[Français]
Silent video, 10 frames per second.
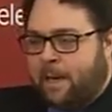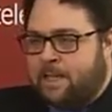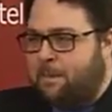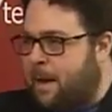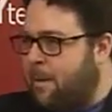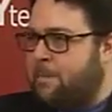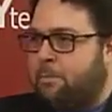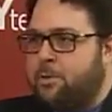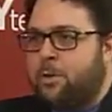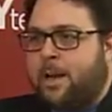principalement
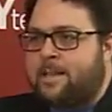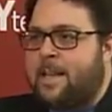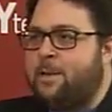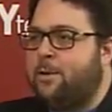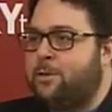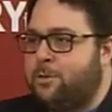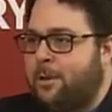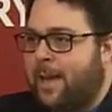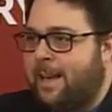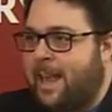plus sur la scène
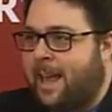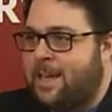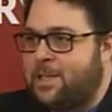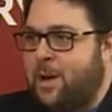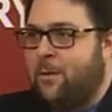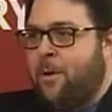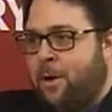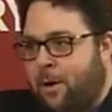culturelle de la région.